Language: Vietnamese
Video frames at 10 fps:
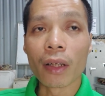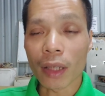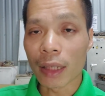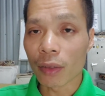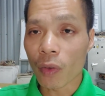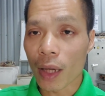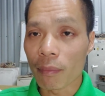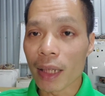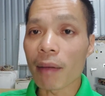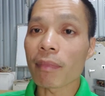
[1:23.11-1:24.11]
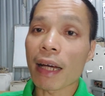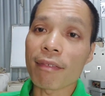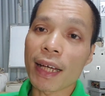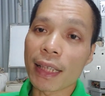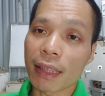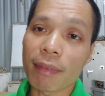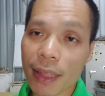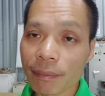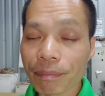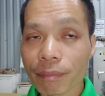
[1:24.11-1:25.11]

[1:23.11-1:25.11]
nó cần khoảng 15 kVA nha các bác nhé